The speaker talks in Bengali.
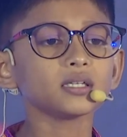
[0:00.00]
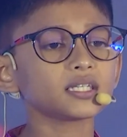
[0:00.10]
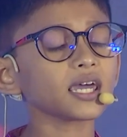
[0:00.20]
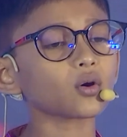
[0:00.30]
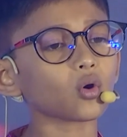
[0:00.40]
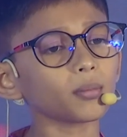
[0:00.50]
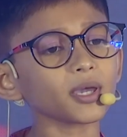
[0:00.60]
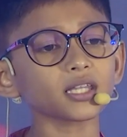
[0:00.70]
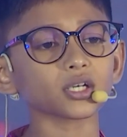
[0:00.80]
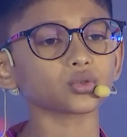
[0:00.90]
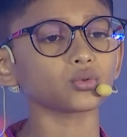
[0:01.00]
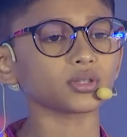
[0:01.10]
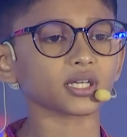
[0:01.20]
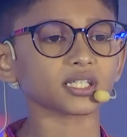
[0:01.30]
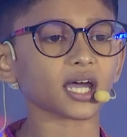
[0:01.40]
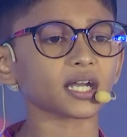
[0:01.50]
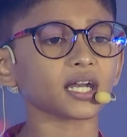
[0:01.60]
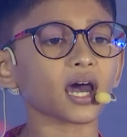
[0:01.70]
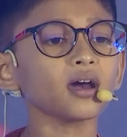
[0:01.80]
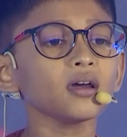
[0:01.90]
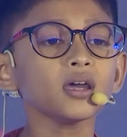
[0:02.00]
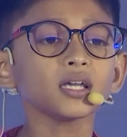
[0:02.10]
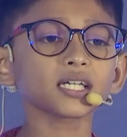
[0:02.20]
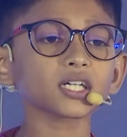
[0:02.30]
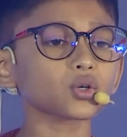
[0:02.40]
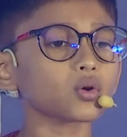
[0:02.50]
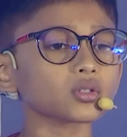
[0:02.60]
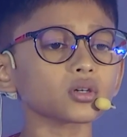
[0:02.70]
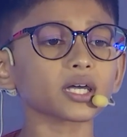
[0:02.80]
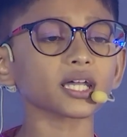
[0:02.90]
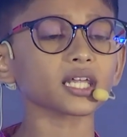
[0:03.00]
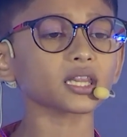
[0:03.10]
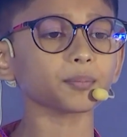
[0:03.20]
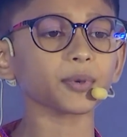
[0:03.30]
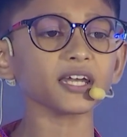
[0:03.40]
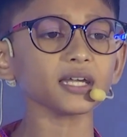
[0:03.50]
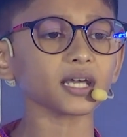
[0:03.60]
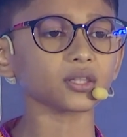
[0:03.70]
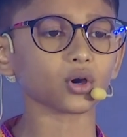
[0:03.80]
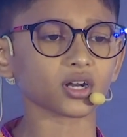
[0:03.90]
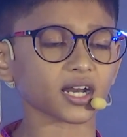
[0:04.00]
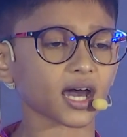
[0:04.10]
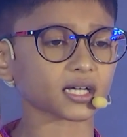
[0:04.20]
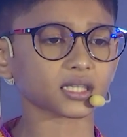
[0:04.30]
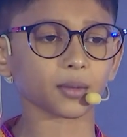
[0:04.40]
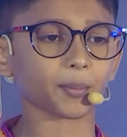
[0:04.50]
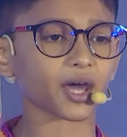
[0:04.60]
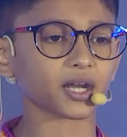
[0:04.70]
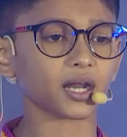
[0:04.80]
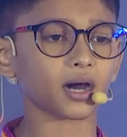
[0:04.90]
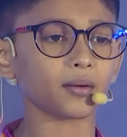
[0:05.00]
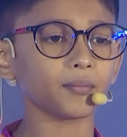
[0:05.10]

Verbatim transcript: যে কবিতা শুনতে জানে না সে সূর্যকে হৃৎপিণ্ডে ধরে রাখতে পারে না